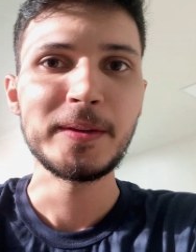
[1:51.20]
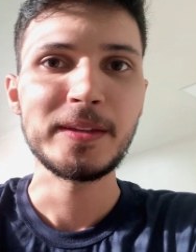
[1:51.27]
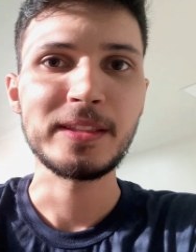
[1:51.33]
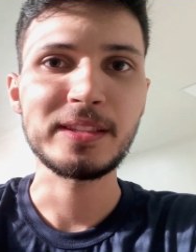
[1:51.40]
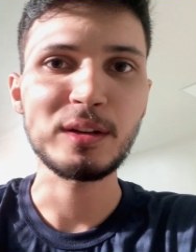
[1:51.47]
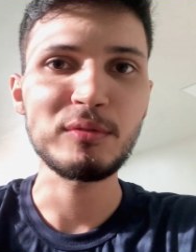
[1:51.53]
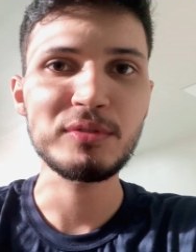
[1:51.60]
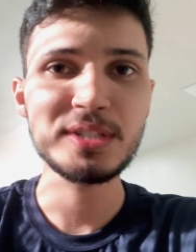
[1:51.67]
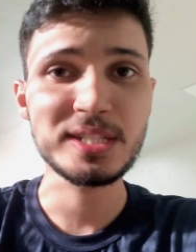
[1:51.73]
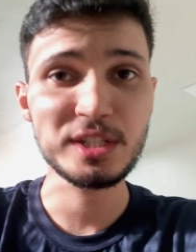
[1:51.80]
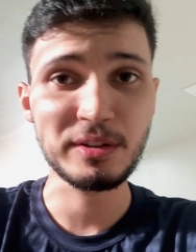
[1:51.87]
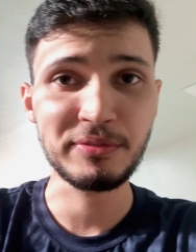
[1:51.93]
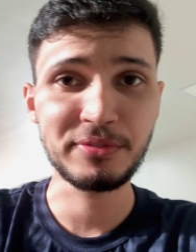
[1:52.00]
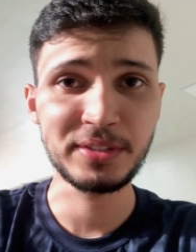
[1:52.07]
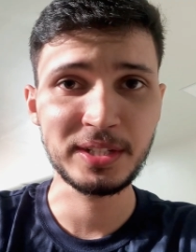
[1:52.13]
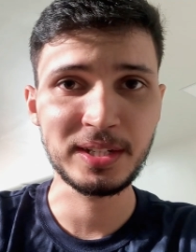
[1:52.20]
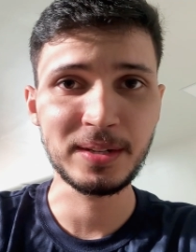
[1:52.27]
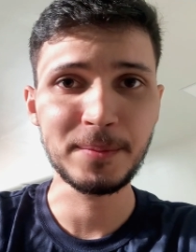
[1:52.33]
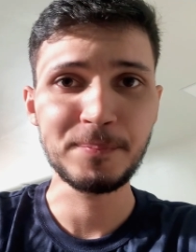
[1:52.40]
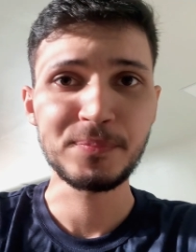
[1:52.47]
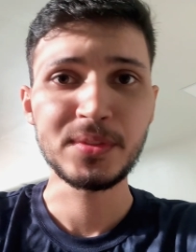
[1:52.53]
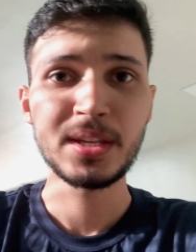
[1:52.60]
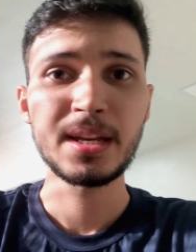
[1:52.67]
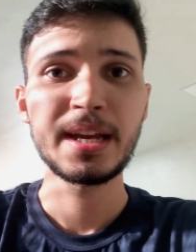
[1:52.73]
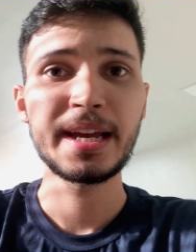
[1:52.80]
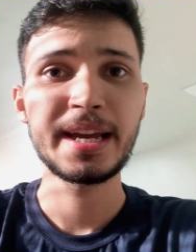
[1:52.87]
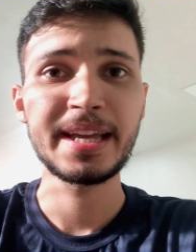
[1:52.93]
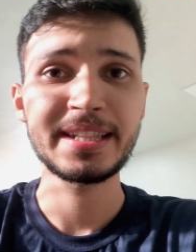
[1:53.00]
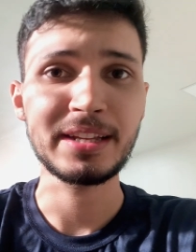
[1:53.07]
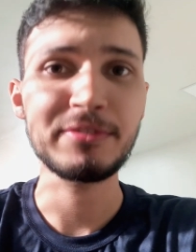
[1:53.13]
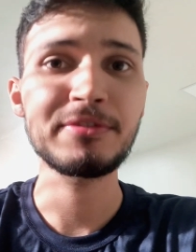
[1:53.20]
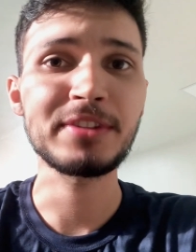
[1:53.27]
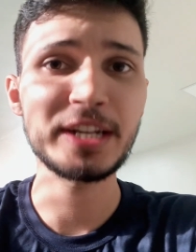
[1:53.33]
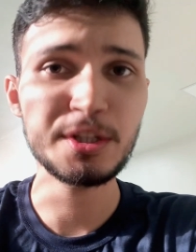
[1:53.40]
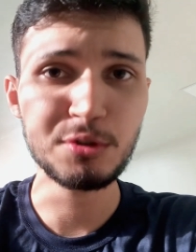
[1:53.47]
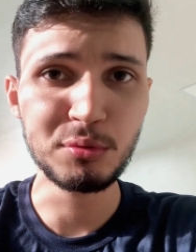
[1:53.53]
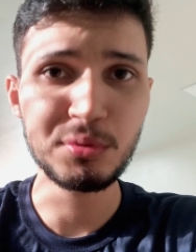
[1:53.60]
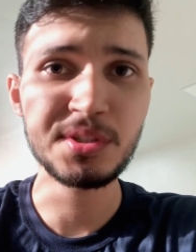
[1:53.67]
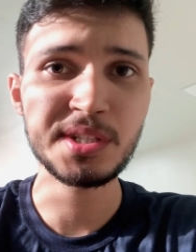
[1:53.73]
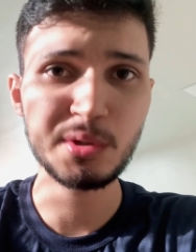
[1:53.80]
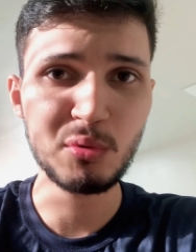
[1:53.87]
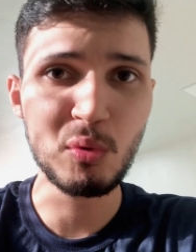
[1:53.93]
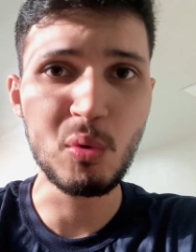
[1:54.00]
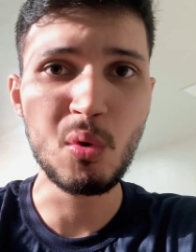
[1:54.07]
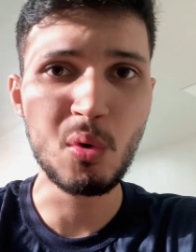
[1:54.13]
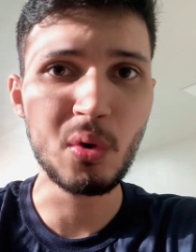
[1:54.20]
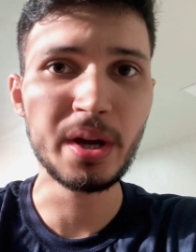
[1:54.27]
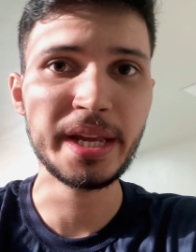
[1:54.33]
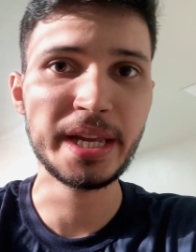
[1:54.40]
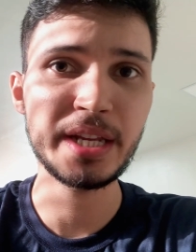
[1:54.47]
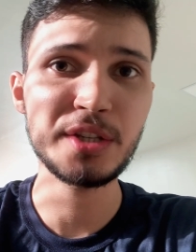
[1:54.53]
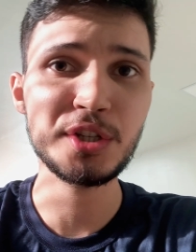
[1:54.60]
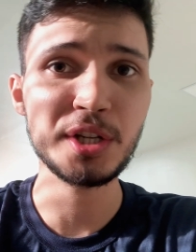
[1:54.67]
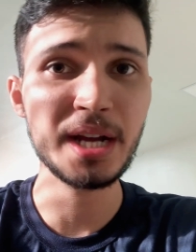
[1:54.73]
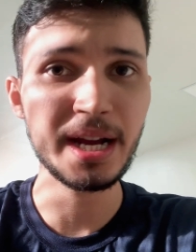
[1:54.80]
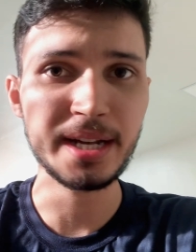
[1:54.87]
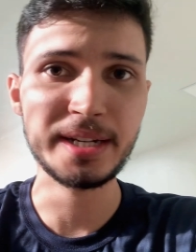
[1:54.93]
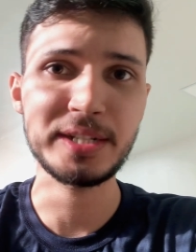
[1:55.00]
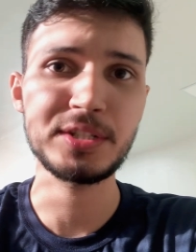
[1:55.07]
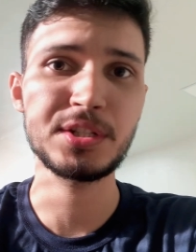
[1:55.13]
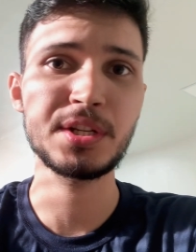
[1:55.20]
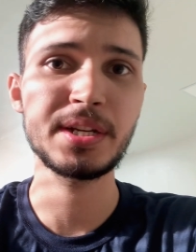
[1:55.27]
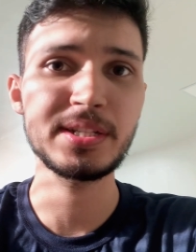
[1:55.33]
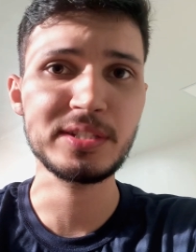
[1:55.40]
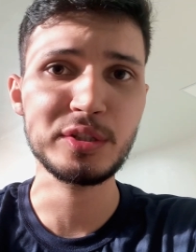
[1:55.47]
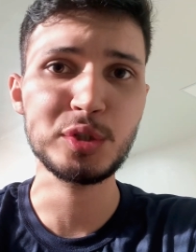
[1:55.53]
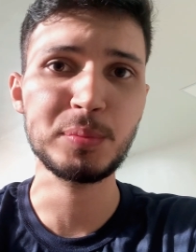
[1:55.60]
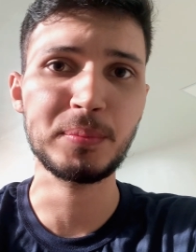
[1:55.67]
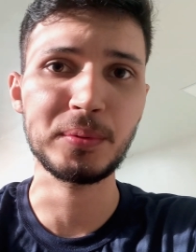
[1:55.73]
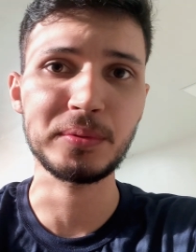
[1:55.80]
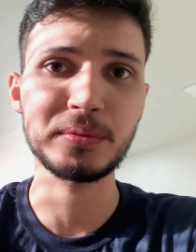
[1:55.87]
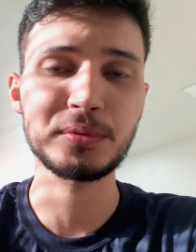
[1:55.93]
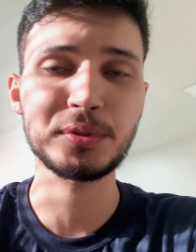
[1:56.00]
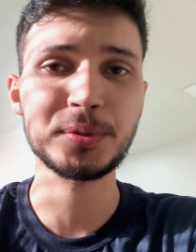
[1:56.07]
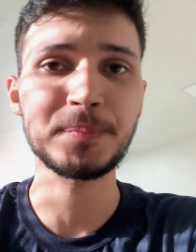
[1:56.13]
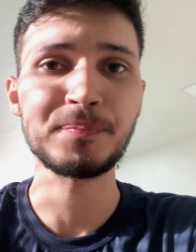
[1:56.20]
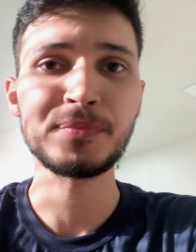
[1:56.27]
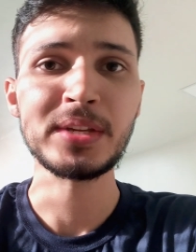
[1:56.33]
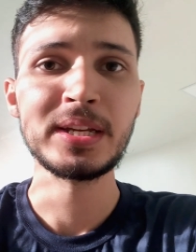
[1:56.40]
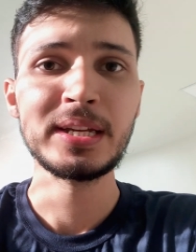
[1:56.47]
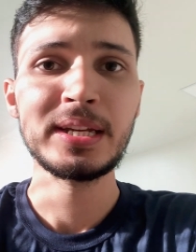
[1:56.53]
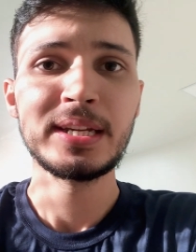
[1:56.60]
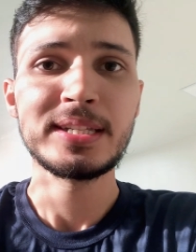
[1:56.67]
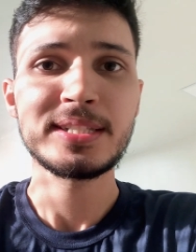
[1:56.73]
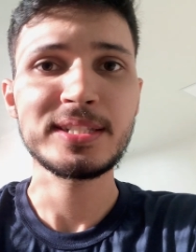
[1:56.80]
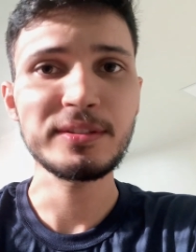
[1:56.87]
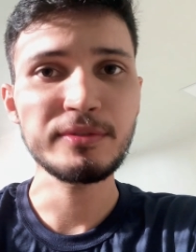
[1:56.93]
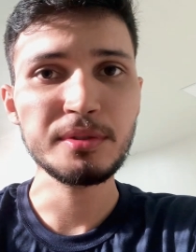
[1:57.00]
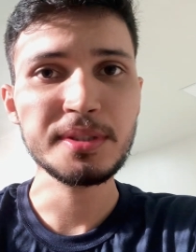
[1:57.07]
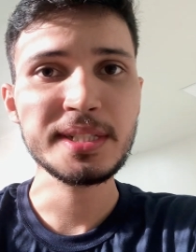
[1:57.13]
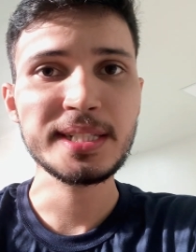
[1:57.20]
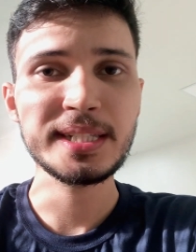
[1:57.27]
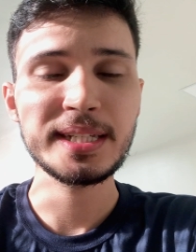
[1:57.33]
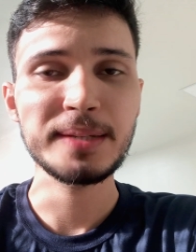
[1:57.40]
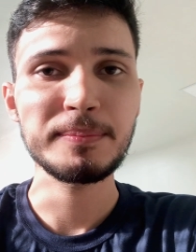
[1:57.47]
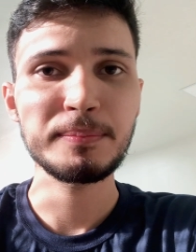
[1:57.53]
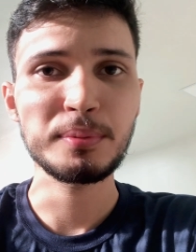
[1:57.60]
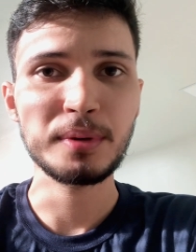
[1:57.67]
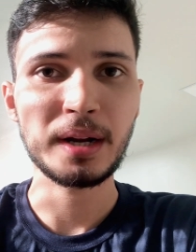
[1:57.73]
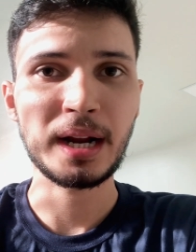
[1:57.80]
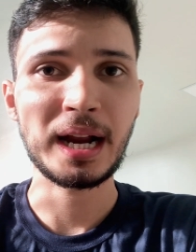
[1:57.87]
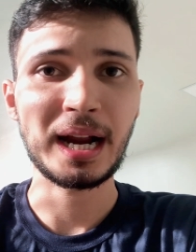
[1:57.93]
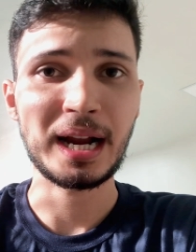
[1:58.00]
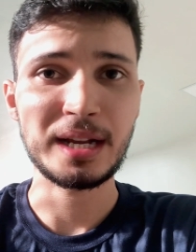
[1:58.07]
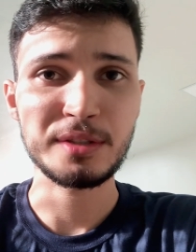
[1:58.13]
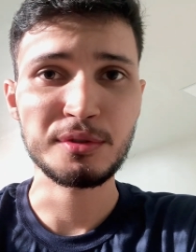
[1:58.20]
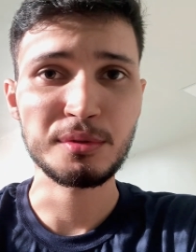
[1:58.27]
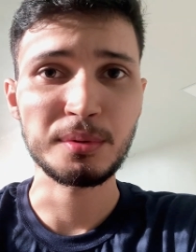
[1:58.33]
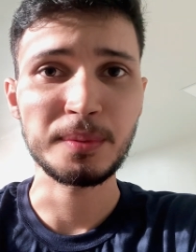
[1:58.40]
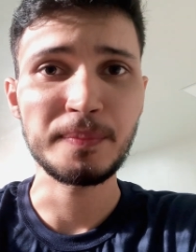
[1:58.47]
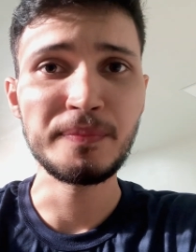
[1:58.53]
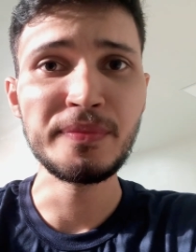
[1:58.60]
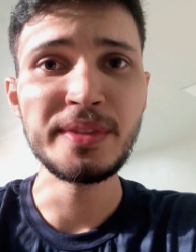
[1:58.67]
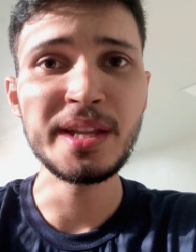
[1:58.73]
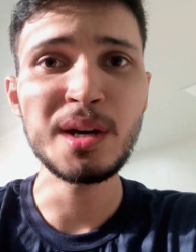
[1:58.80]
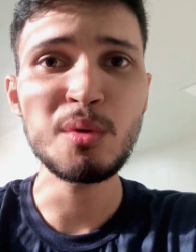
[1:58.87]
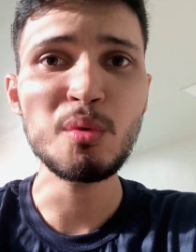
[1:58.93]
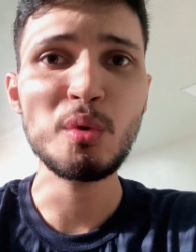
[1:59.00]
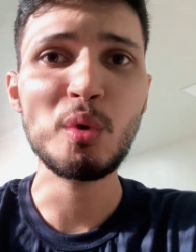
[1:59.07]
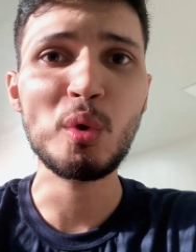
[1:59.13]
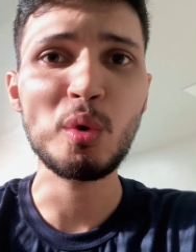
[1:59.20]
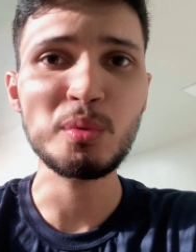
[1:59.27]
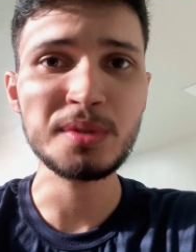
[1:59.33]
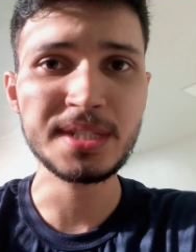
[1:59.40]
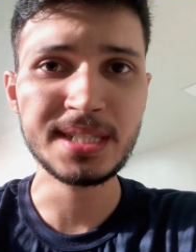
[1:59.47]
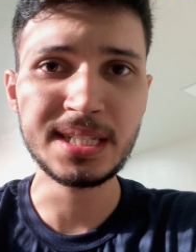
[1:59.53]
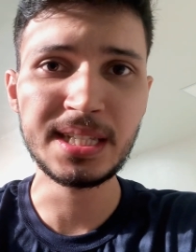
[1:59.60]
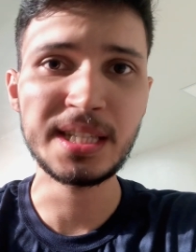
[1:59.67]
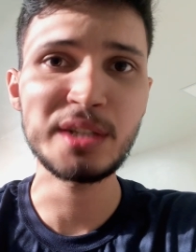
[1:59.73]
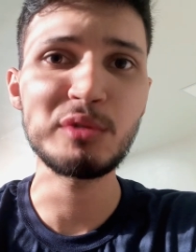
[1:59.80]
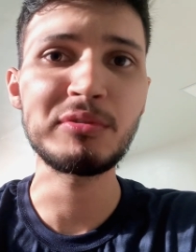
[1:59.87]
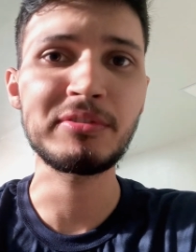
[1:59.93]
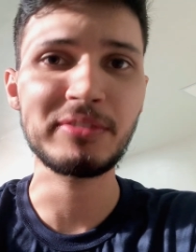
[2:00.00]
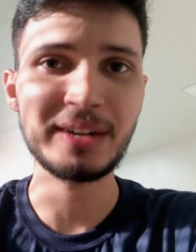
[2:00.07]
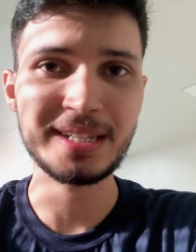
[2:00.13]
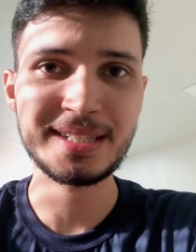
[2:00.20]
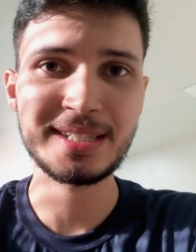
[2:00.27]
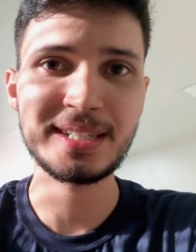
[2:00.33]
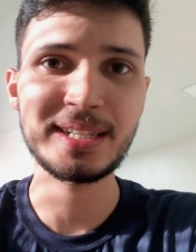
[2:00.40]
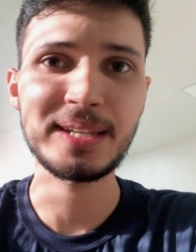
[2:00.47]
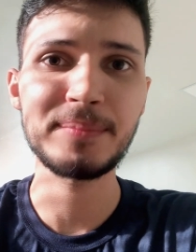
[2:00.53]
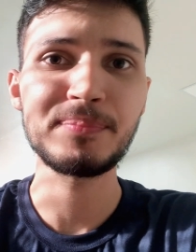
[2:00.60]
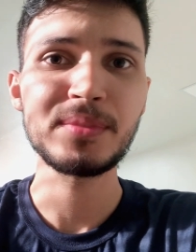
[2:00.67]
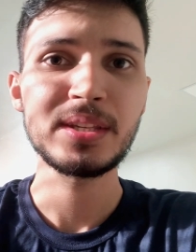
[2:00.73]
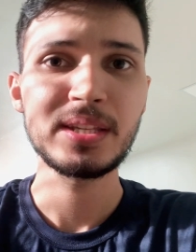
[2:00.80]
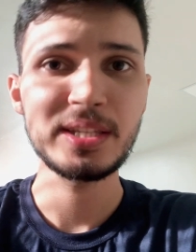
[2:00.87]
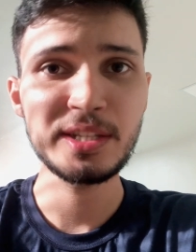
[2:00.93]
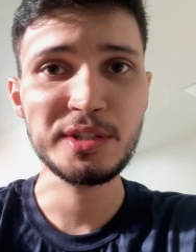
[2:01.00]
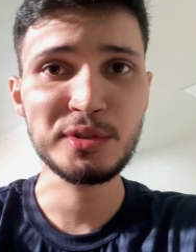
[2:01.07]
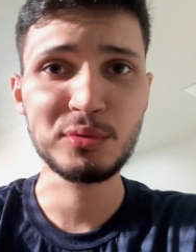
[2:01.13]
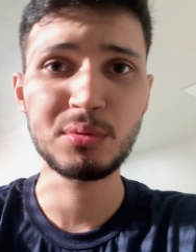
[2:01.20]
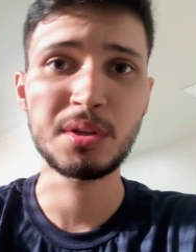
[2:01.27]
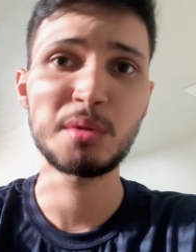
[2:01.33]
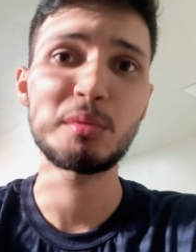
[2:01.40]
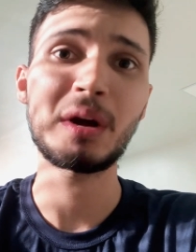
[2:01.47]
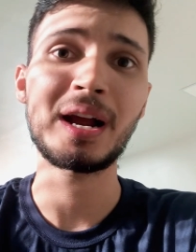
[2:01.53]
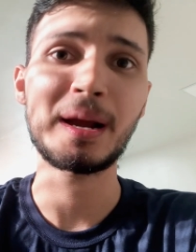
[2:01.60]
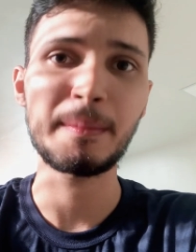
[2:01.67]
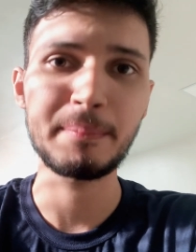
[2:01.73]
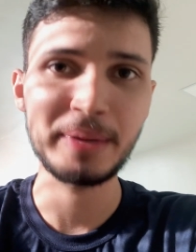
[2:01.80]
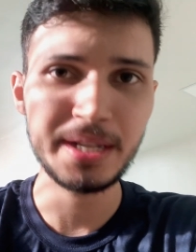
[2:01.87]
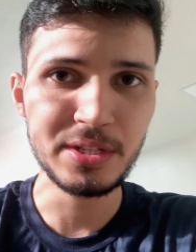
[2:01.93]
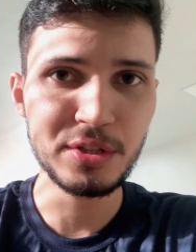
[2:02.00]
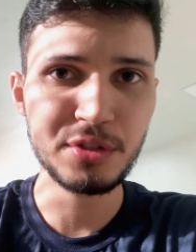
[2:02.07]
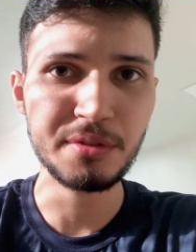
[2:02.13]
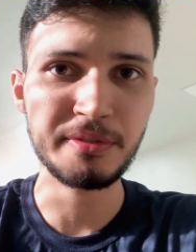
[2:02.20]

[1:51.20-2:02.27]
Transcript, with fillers: Então você já fica é, na frente do seu concorrente e garante esses pontos. Se você por acaso não conseguiu fazer isso que eu acabei de te